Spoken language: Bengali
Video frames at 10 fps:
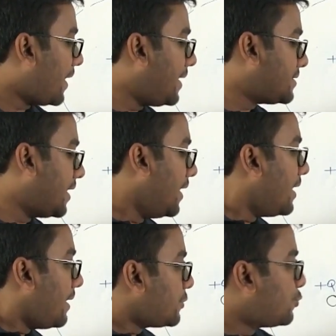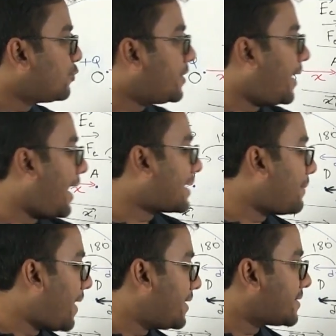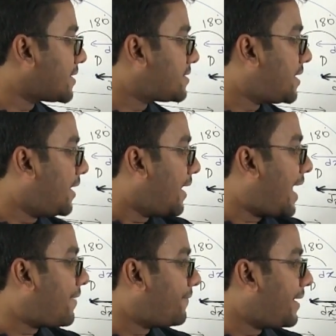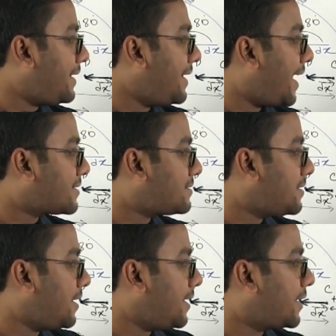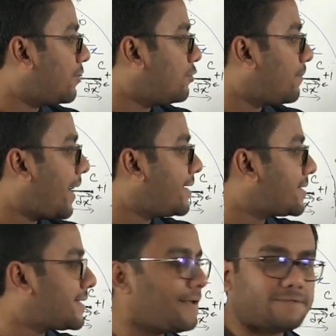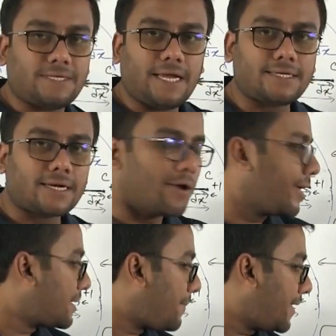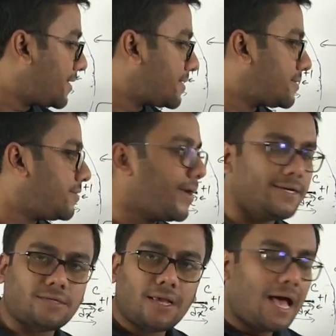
এই যে শুরুতে একটা মাইনাস আসছে এফ ই এক্স টি ইকুয়াল টু মাইনাস এফ সি এটার কারণে একটা মাইনাস আসছে রাইট